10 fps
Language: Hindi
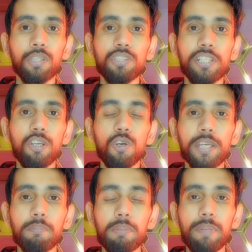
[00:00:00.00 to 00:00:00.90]
तो जिन लोगों
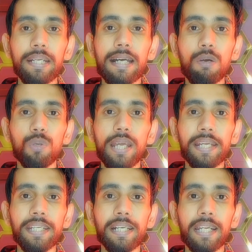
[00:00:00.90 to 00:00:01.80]
के मन में डाउट है
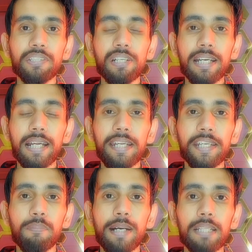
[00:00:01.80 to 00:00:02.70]
कि करेक्शन कराने
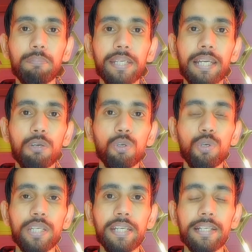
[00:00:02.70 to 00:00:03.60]
के बाद में क्या
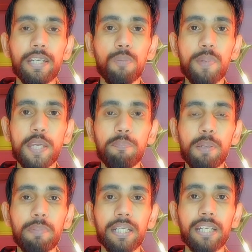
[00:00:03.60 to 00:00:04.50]
उनको एक हज़ार रुपये की
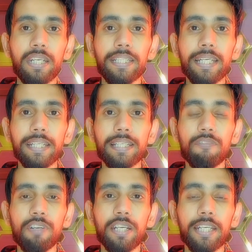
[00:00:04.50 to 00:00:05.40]
पेमेंट करनी है या
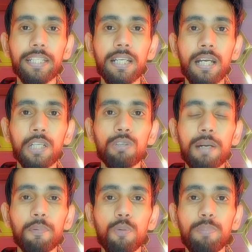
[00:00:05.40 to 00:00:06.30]
फिर नहीं तो
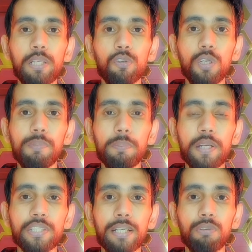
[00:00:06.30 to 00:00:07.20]
आपको बिल्कुल भी
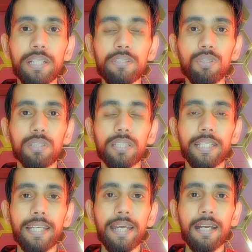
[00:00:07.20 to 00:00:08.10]
परेशान होने की ज़रूरत
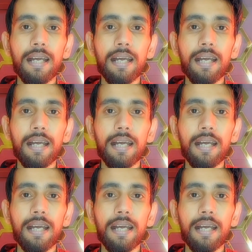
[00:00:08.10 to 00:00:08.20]
नहीं है